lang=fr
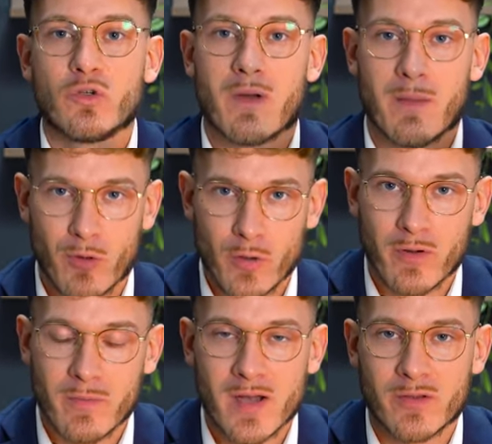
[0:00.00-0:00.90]
donc ma
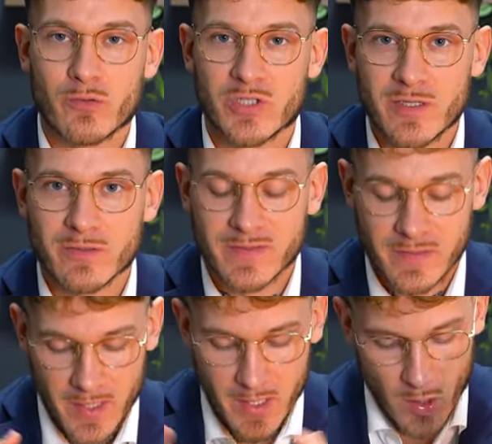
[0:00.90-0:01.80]
propre marque que j'ai
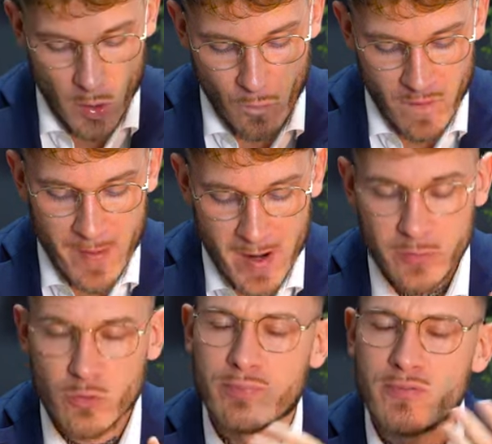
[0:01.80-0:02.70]
lancée. On va
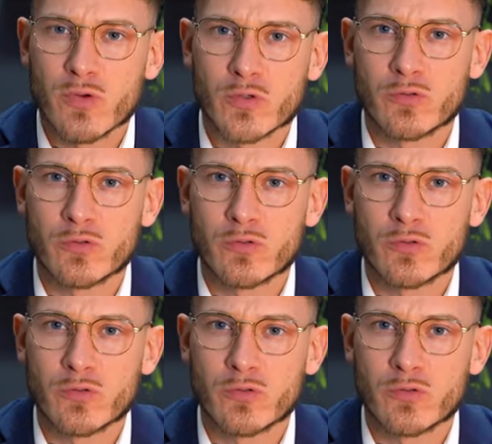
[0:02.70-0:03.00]
parler de plusieurs